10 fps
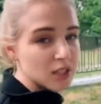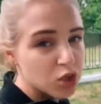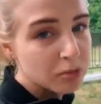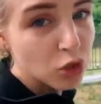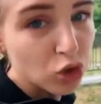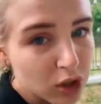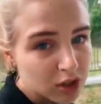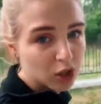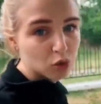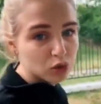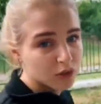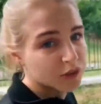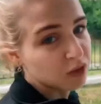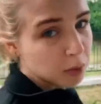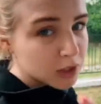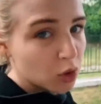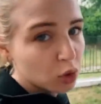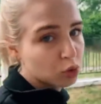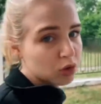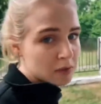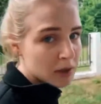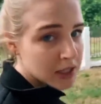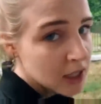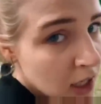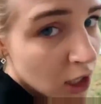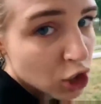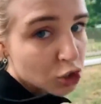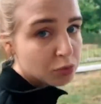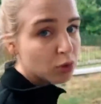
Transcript: если меня что-то найдут, ты в травматологию на месяц ляжешь,